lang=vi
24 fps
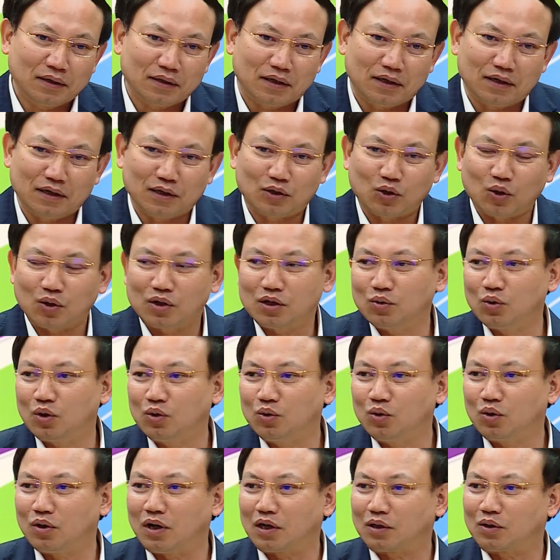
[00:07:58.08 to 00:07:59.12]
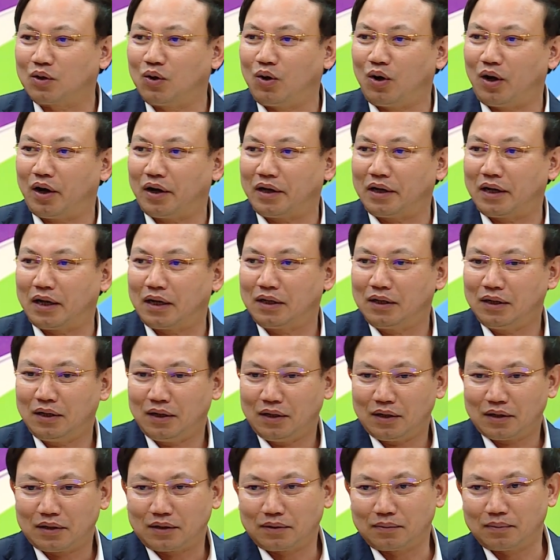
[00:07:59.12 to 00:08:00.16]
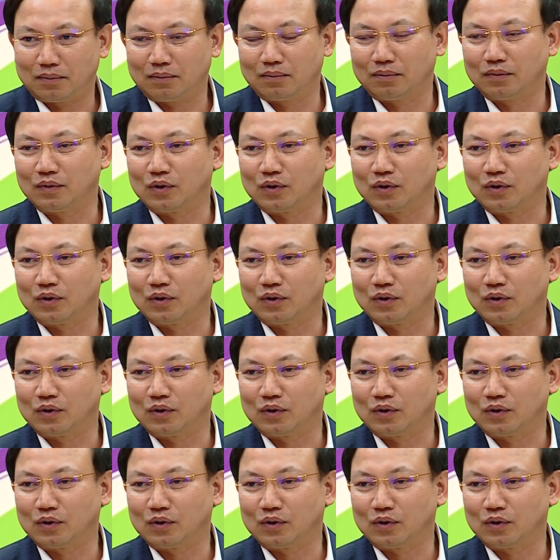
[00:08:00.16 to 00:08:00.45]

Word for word: Thế thì tôi cứ luôn luôn đặt câu hỏi là ừ,